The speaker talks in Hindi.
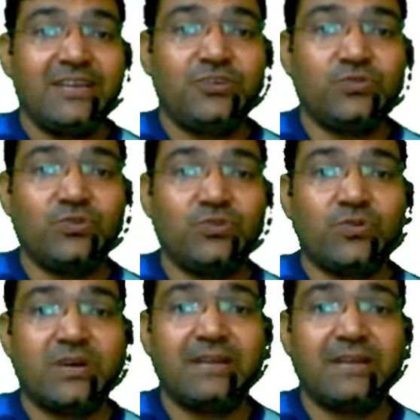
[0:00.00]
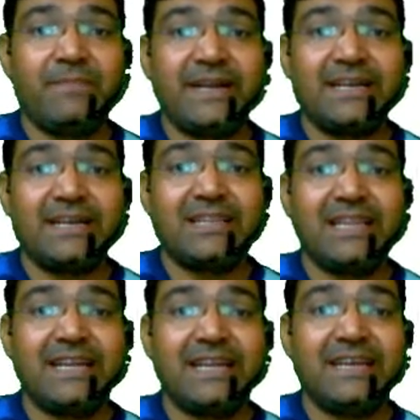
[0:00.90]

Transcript: यू नो हर बेटर देन